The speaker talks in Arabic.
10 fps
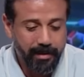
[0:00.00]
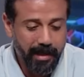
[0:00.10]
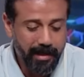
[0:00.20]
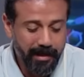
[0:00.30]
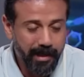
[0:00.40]

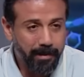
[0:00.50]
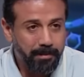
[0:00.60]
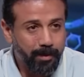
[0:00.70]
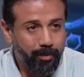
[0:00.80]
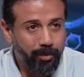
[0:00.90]
خلينا نجيب
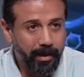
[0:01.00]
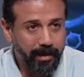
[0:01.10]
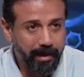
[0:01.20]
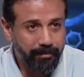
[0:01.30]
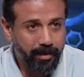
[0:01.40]
الموضوع يعني
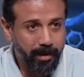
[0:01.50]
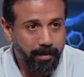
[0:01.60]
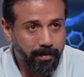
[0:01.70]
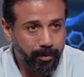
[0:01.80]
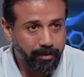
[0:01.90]
كان في خبر
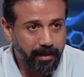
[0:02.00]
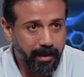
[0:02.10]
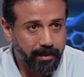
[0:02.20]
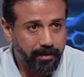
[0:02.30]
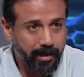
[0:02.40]
برضه اتقال
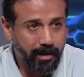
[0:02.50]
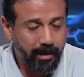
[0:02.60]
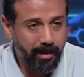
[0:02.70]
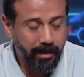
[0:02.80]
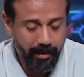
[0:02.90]
عن طريق
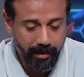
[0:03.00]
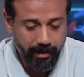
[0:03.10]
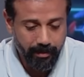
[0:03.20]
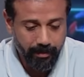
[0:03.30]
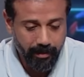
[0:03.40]
آه.
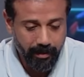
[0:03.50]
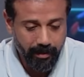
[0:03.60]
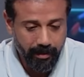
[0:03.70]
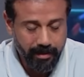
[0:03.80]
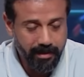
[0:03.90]

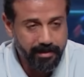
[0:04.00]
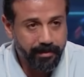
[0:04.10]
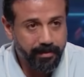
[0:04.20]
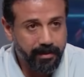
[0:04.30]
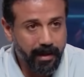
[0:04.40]
الاساتذه في
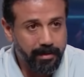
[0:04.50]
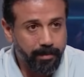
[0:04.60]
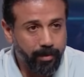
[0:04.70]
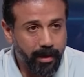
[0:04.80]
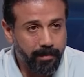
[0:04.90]
اتحاد
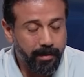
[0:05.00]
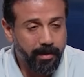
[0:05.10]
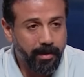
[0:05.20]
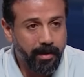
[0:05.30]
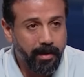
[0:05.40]
الملاكمه
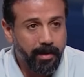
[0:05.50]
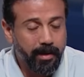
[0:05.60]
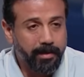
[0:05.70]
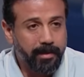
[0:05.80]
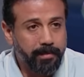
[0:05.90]

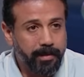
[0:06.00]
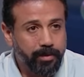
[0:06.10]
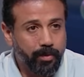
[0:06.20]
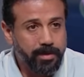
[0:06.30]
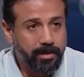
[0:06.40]
ان البنت
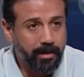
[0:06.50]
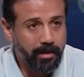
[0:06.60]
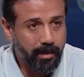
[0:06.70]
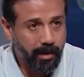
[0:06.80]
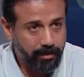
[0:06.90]
واصله
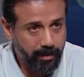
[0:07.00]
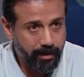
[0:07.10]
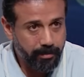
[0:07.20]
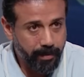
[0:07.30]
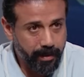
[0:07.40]
اعتقد
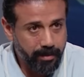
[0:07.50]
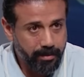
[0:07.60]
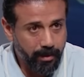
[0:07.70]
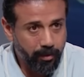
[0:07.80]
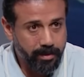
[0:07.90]
باريس
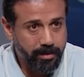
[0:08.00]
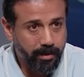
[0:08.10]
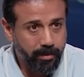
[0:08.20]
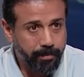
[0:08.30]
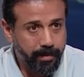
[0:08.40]
او واصله
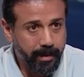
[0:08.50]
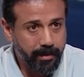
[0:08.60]
الاولمبياد